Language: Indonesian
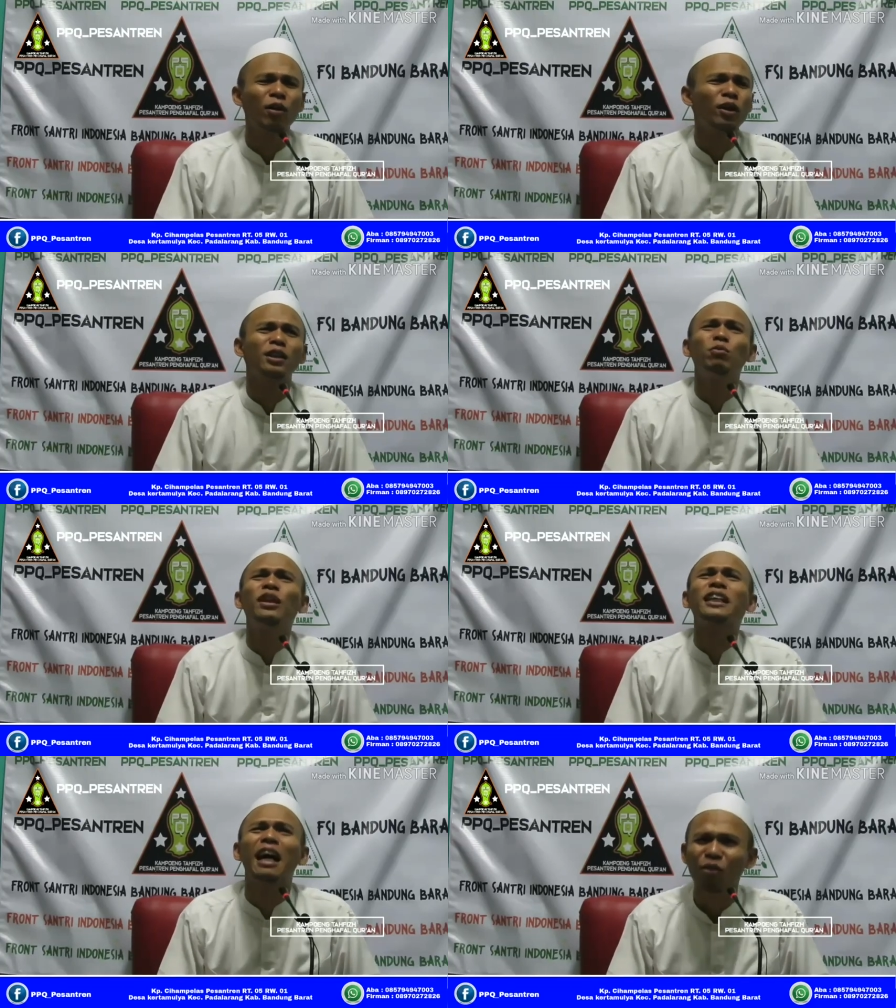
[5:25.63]
kalau ketemu
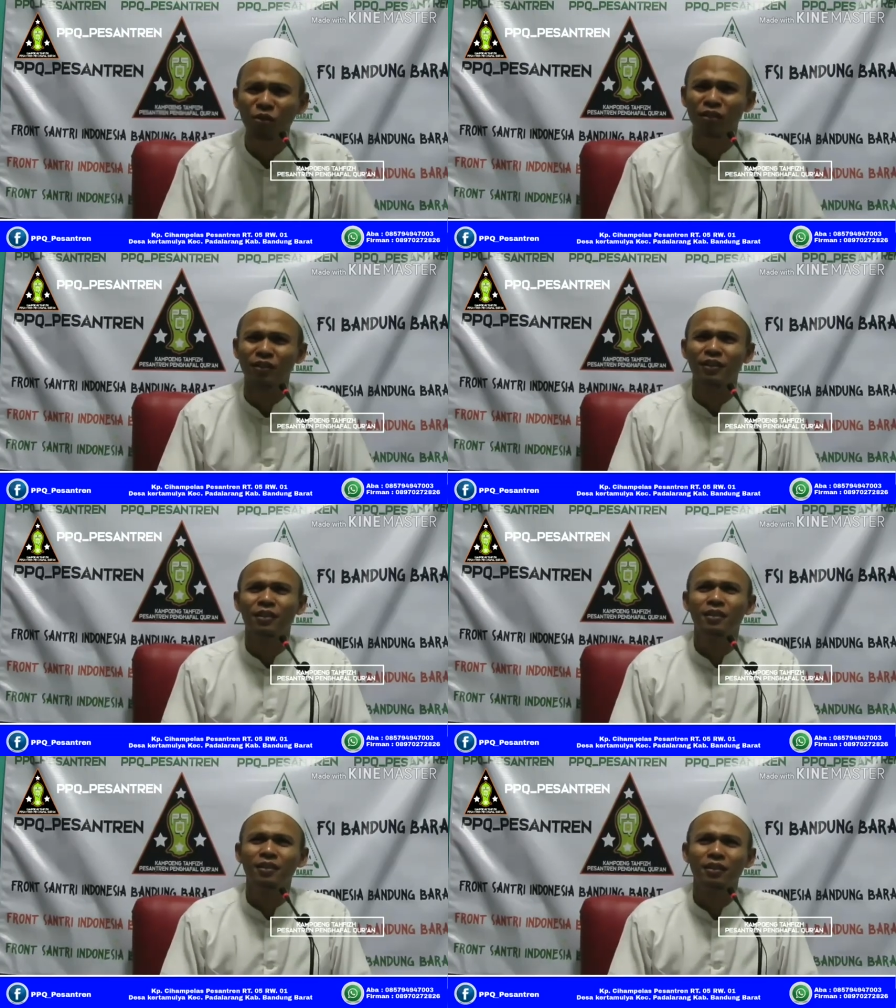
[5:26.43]
rek naon
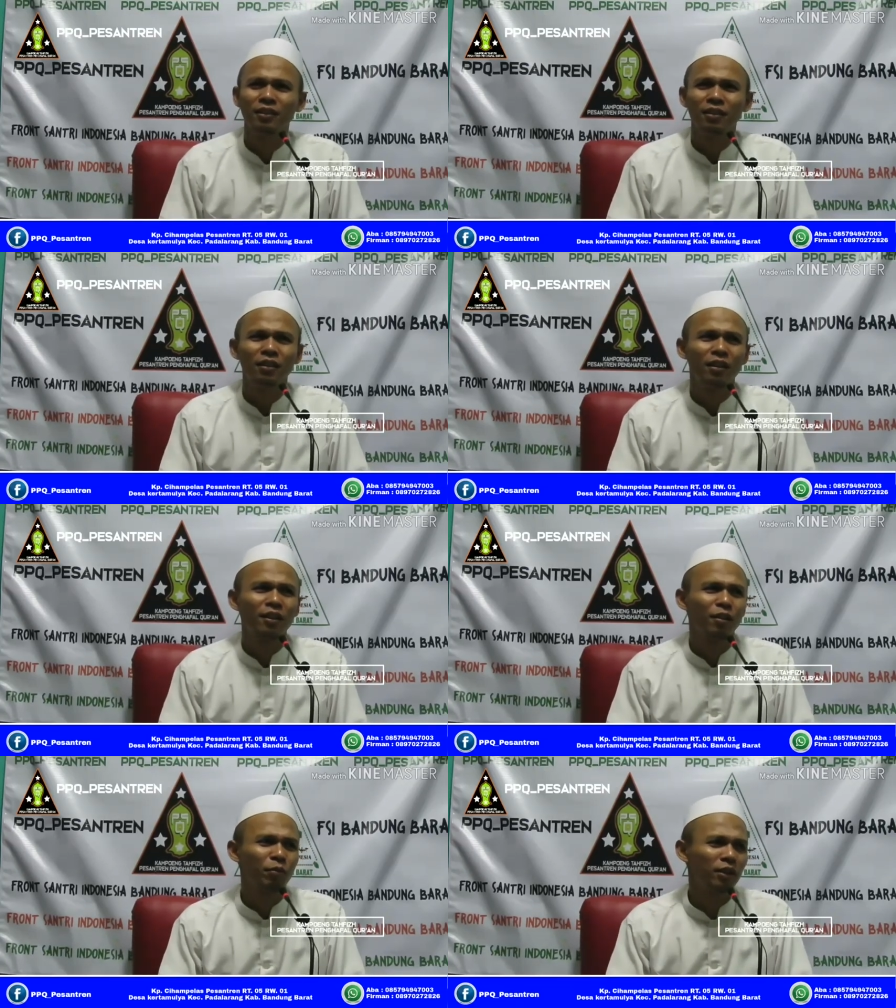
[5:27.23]
ah
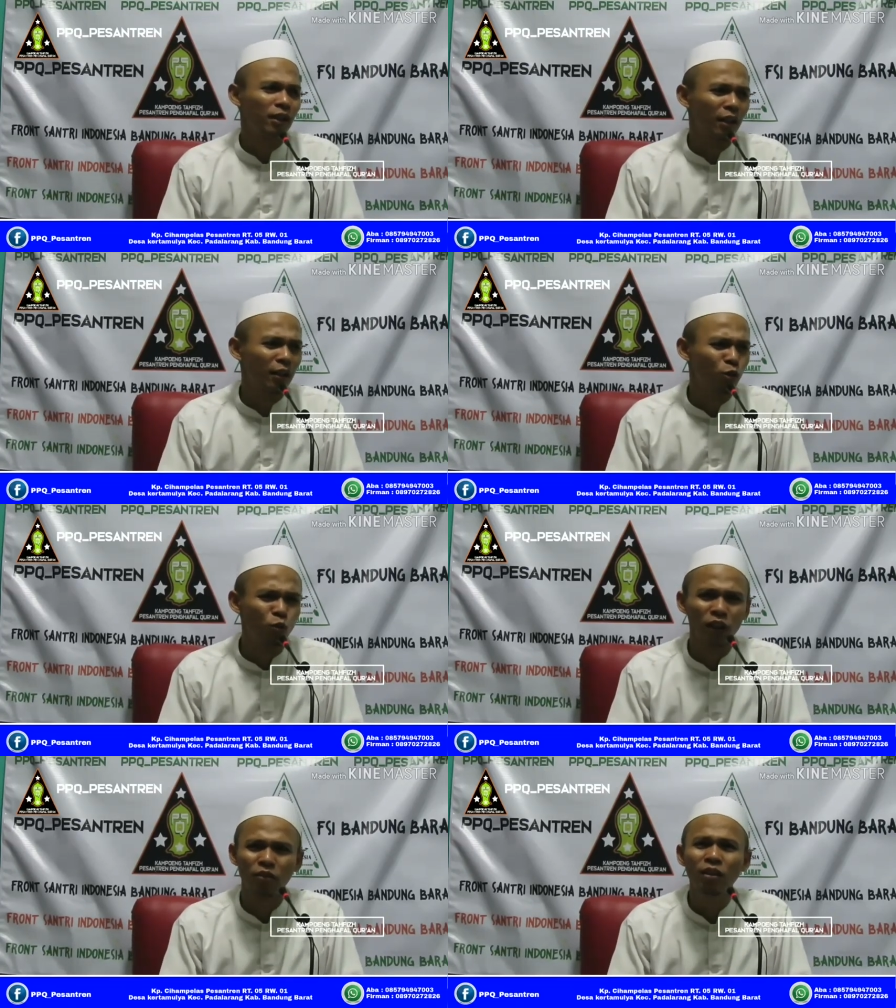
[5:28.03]
rek minta
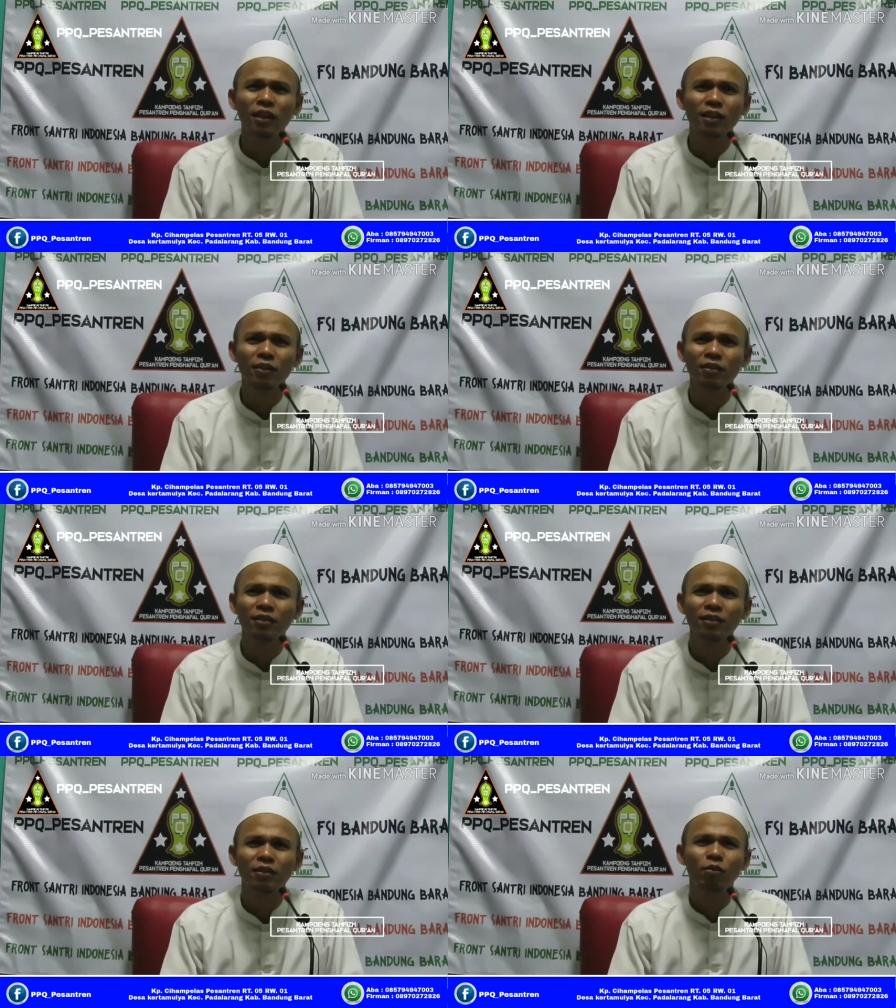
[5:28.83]
duit we gitu
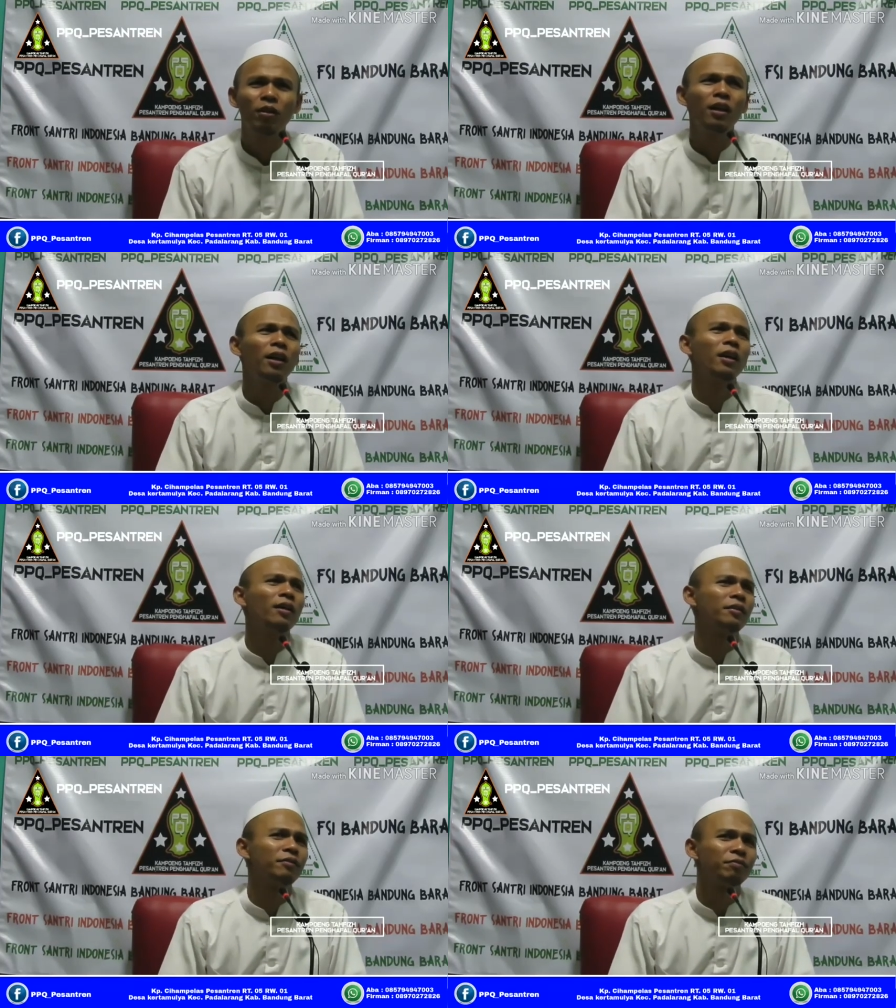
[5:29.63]
nah, maju ternyata
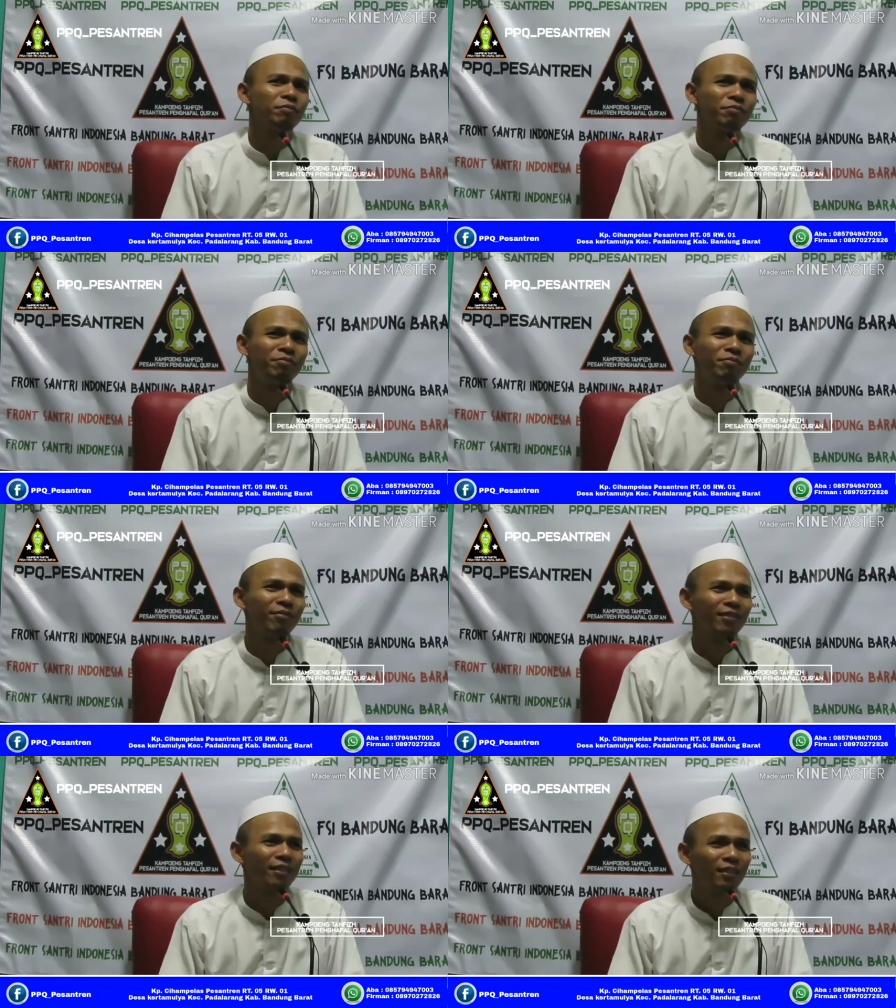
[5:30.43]

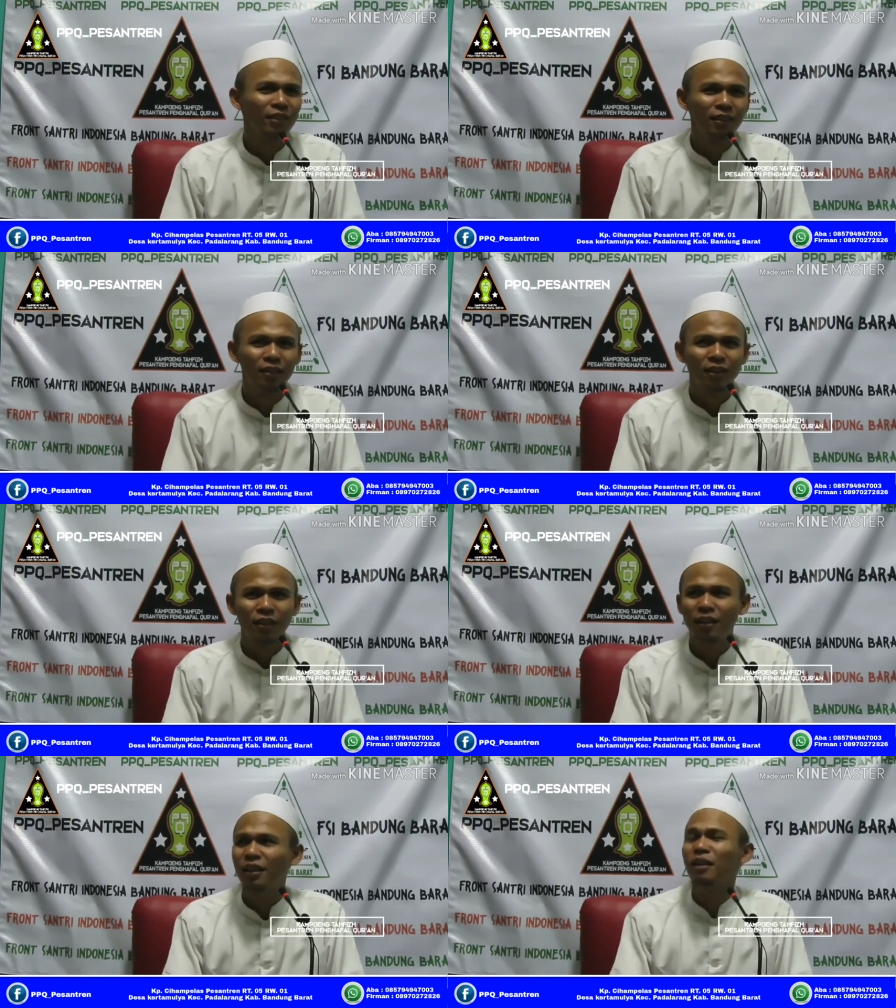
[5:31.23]

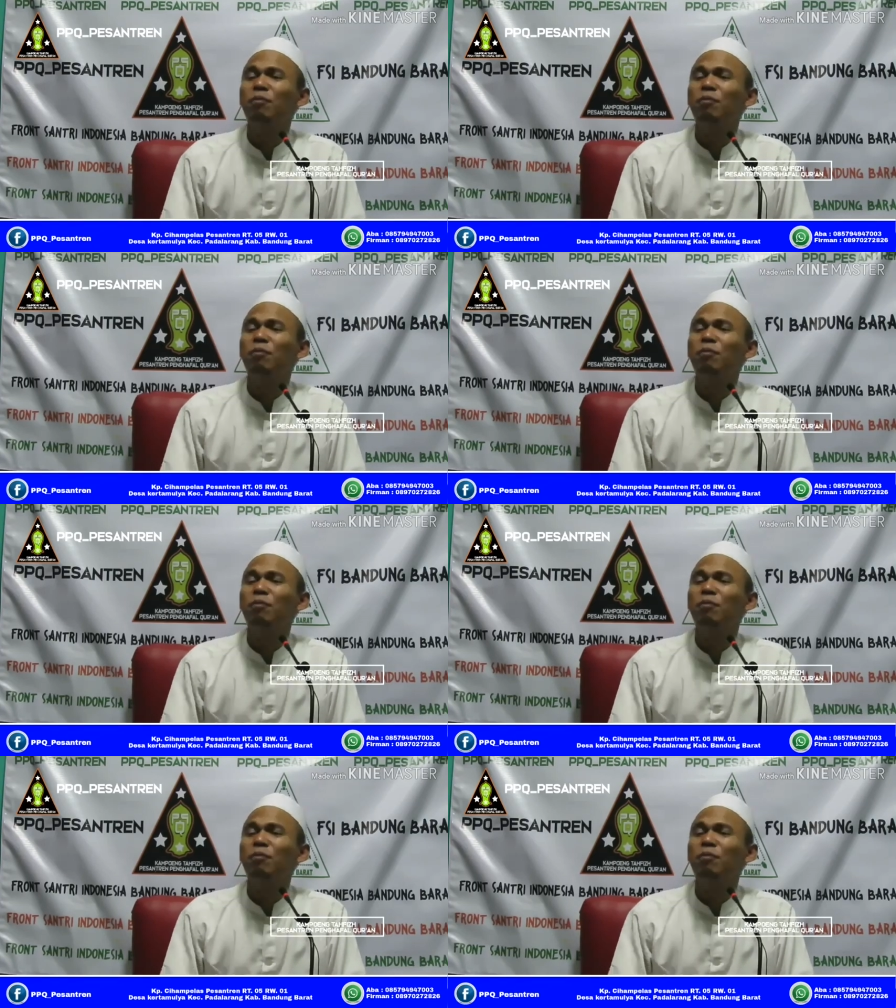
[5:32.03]
pak